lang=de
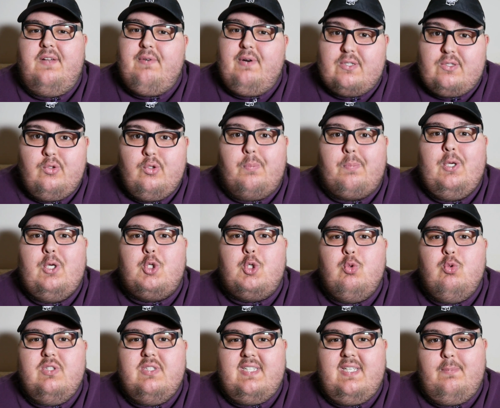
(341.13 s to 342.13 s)
falls du noch mehr
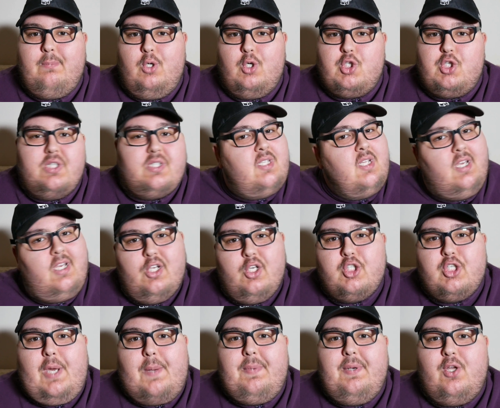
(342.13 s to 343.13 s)
Schuhe sehen möchtest.
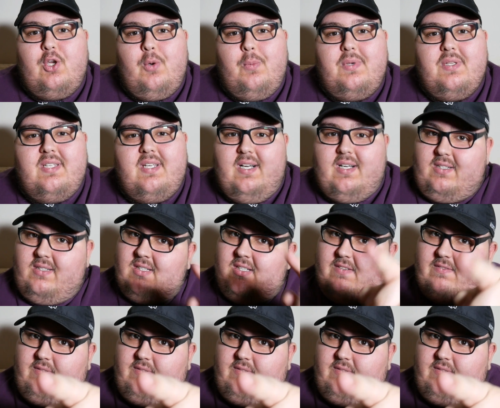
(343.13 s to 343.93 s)
Schreib in die Kommentare.